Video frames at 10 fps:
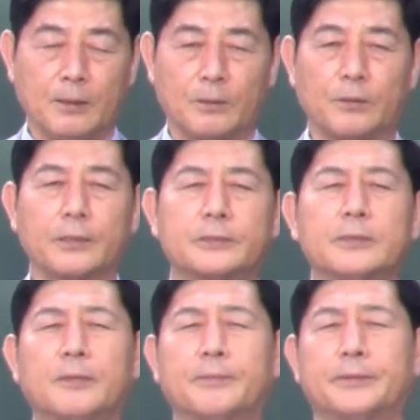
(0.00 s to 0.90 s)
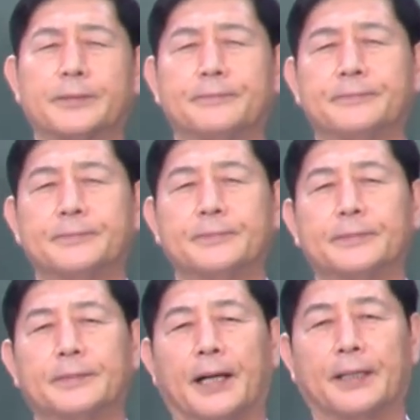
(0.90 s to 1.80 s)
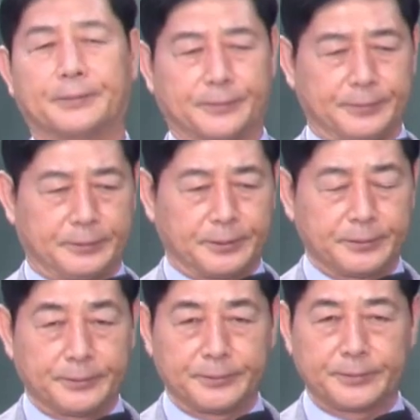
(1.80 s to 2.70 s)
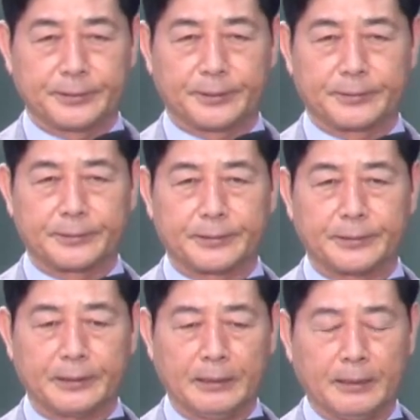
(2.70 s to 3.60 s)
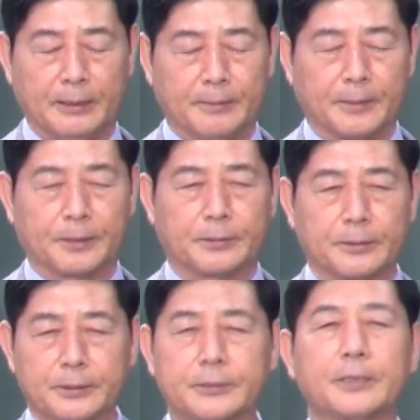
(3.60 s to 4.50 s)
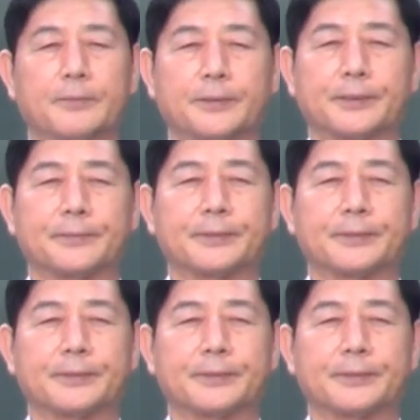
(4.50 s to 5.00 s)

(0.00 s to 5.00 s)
그게 싱가포르야 아주 선진국이라고 그러는데 아, 그게 싱가포르입